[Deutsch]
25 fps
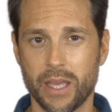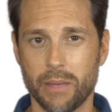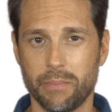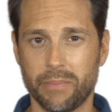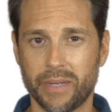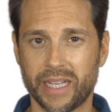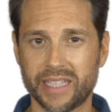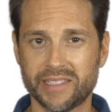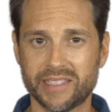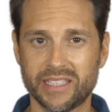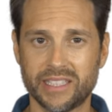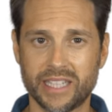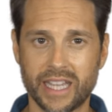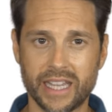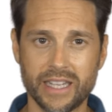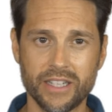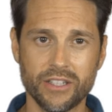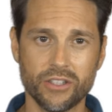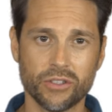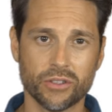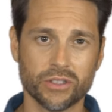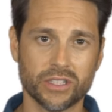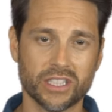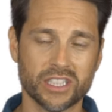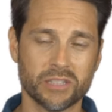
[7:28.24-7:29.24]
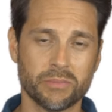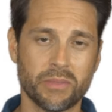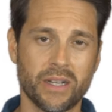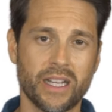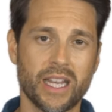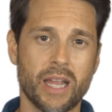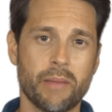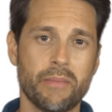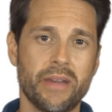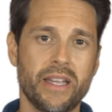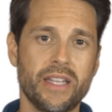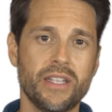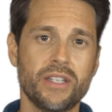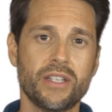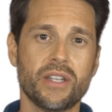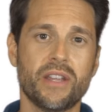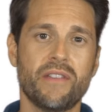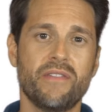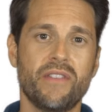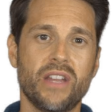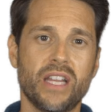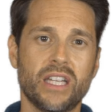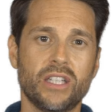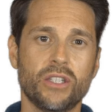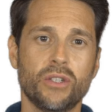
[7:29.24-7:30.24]
Präsident und das Parlament
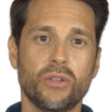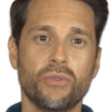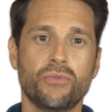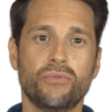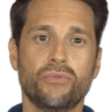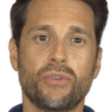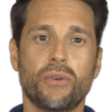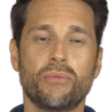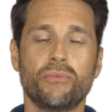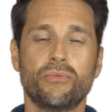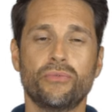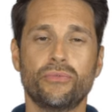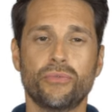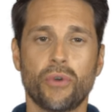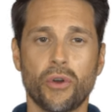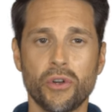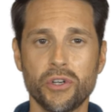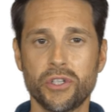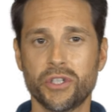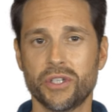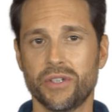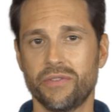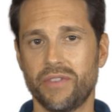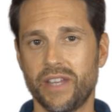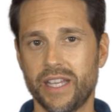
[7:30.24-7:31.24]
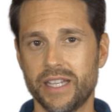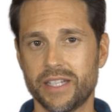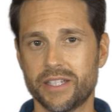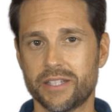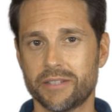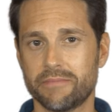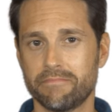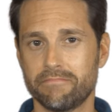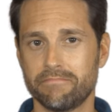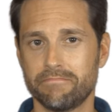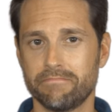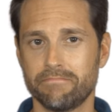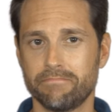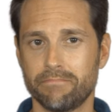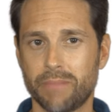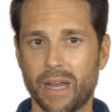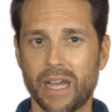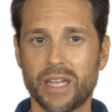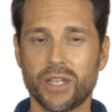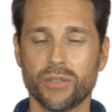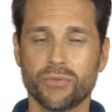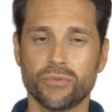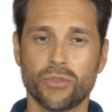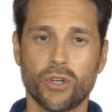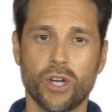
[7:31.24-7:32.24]
werden vom Volk gewählt.
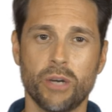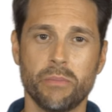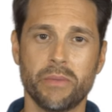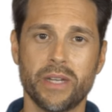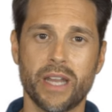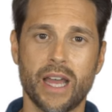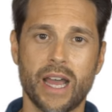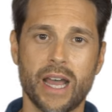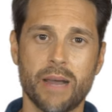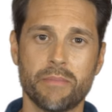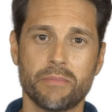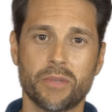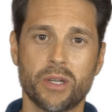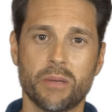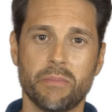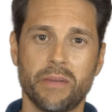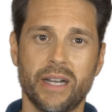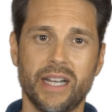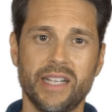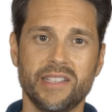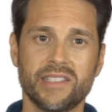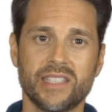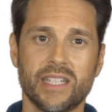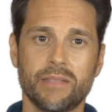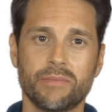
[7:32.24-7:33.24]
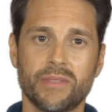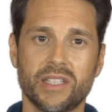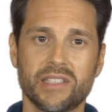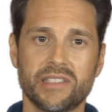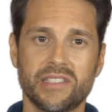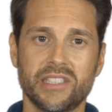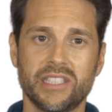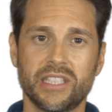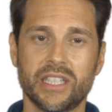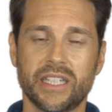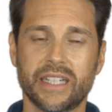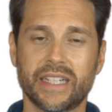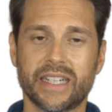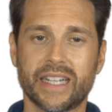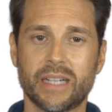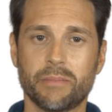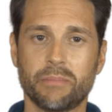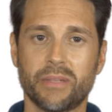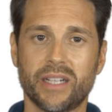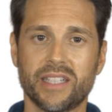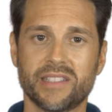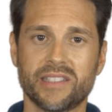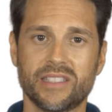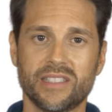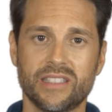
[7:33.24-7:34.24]
Beide Formen haben gemeinsam, dass sie
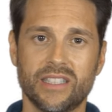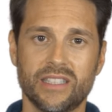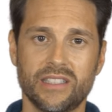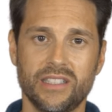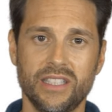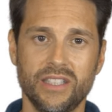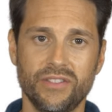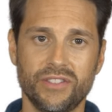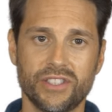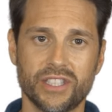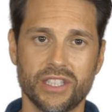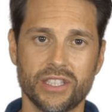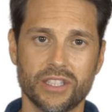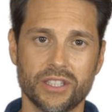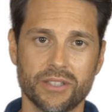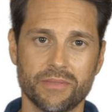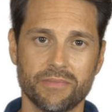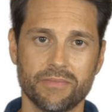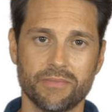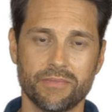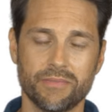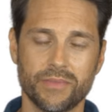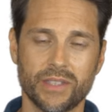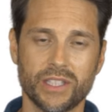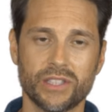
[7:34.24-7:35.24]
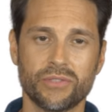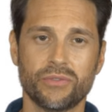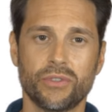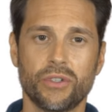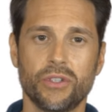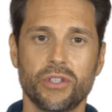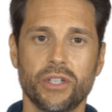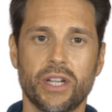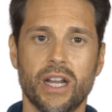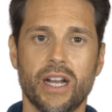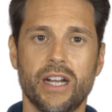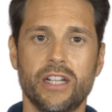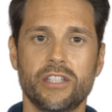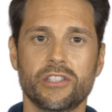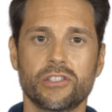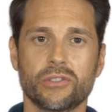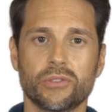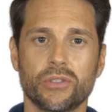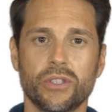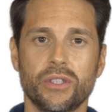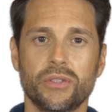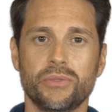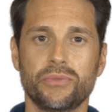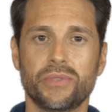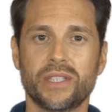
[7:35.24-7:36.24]
repräsentativ sind, das Volk
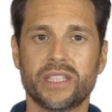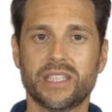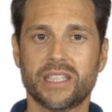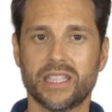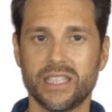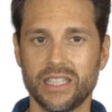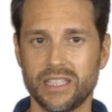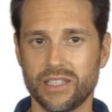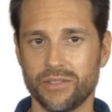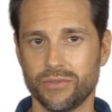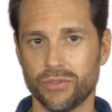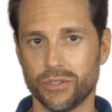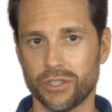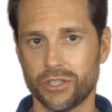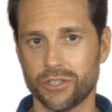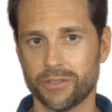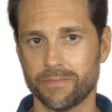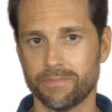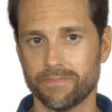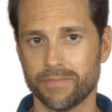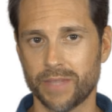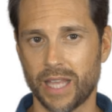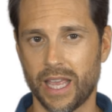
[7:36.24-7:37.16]
also vertreten wird.